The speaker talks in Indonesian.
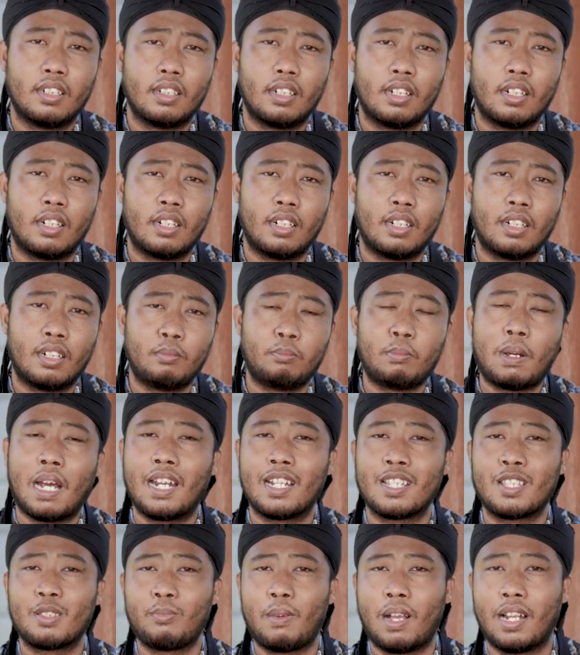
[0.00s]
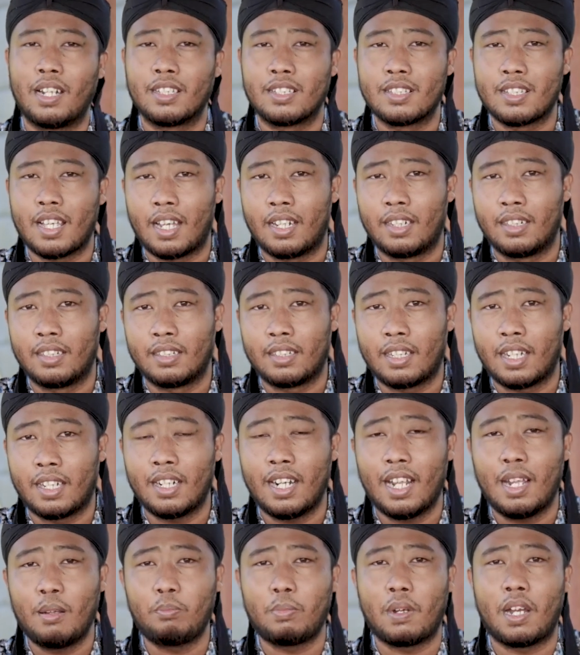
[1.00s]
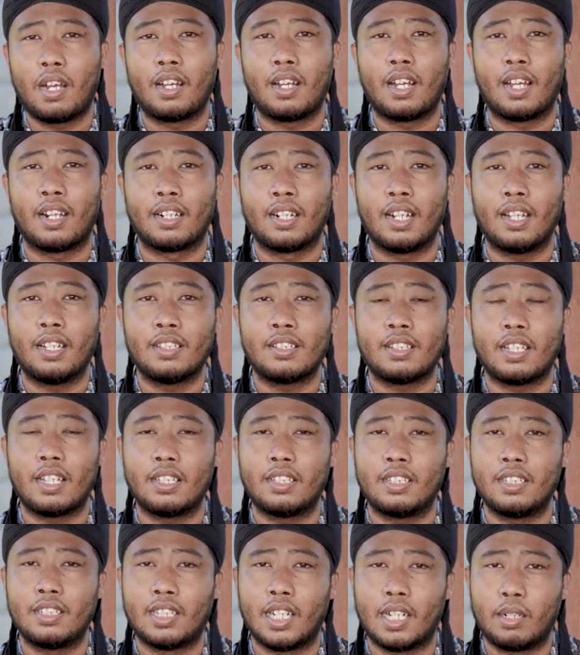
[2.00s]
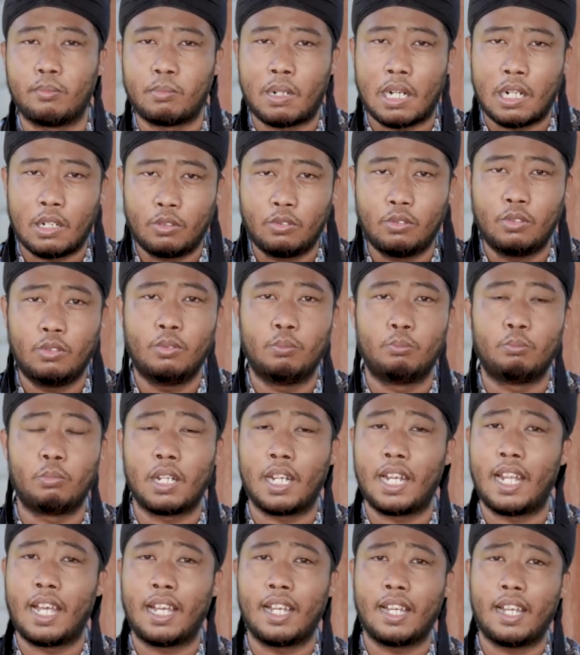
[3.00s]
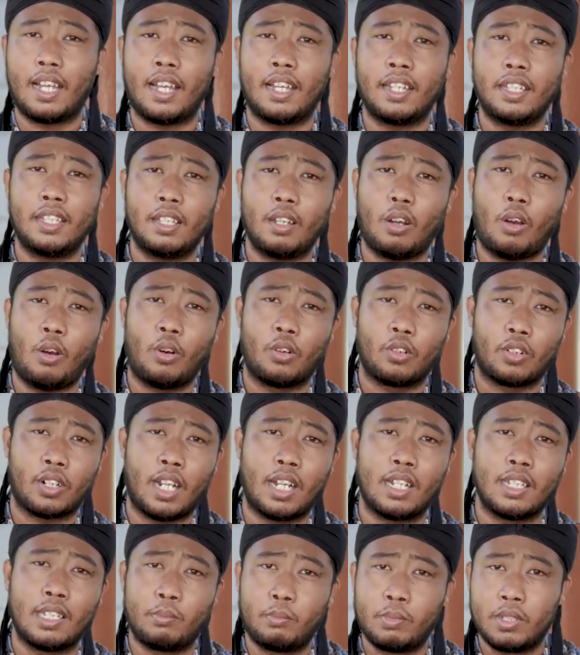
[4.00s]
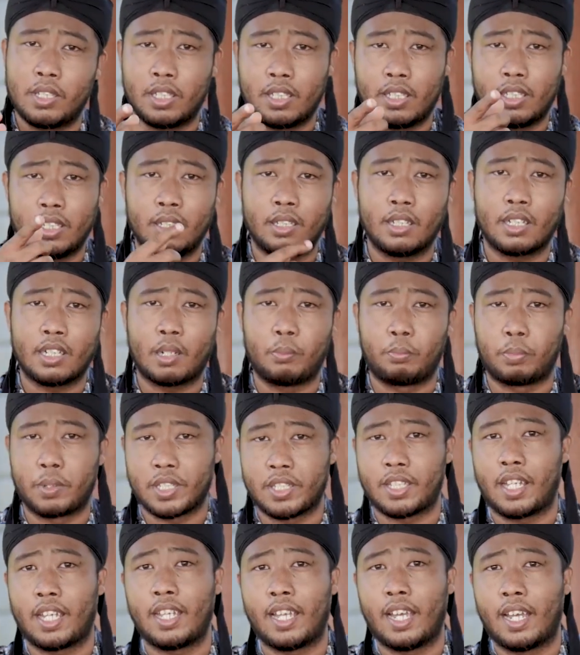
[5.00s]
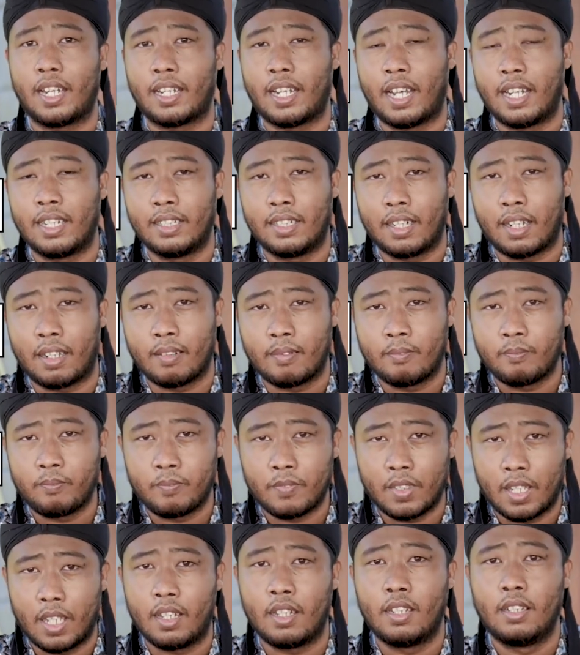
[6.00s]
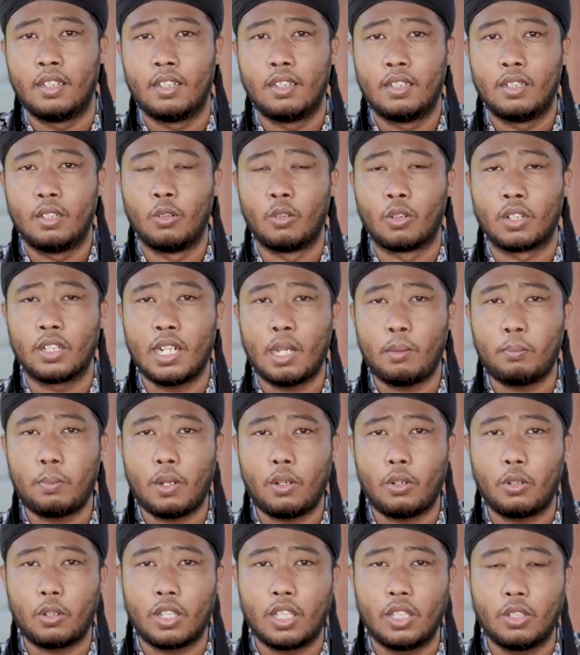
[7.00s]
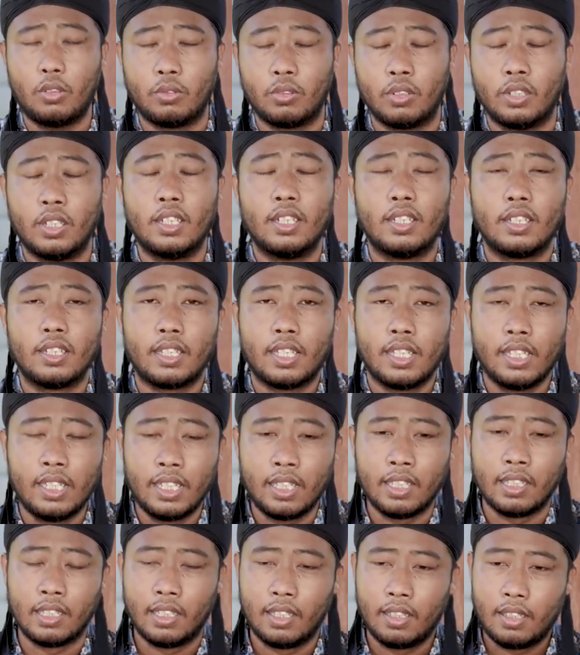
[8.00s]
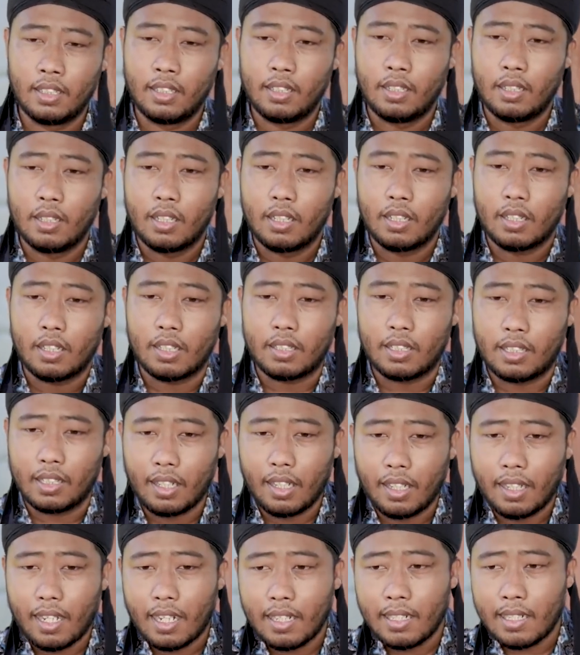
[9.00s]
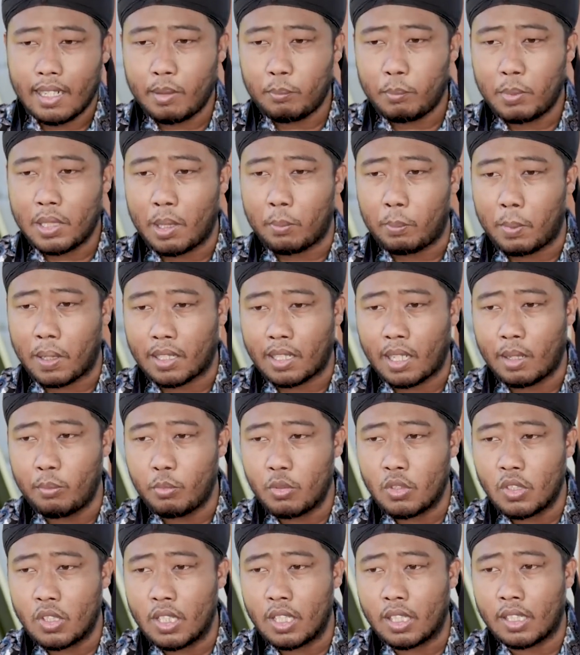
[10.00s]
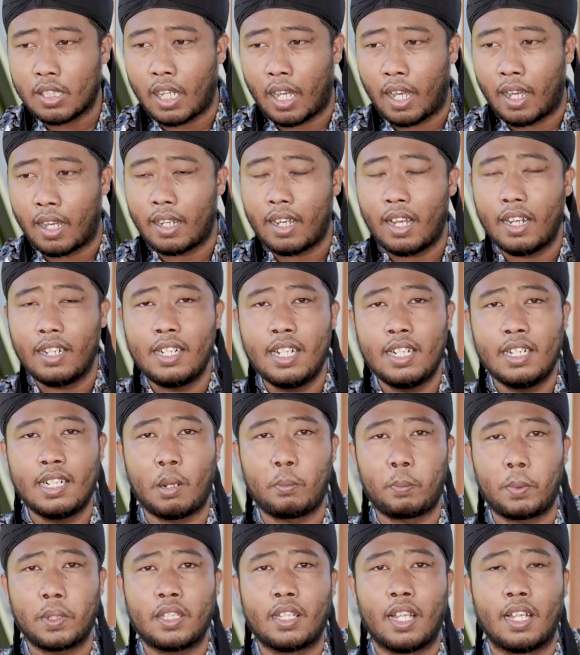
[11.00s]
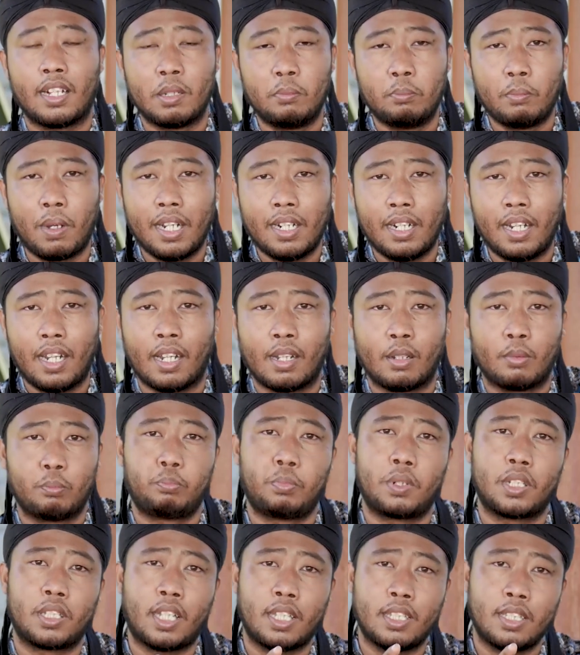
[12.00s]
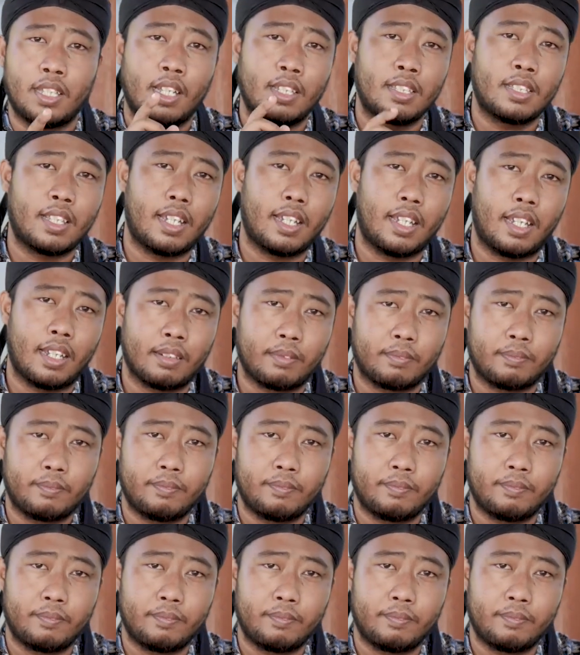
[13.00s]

e, males-malesan karena apa karena saya tidak mau melangkahi orang yang menjadi kepercayaan Anda ya loh kenapa kok gitu gini Ketika kalian mendapatkan mustika, kalian dapat dari mana? Pertanyaan saya.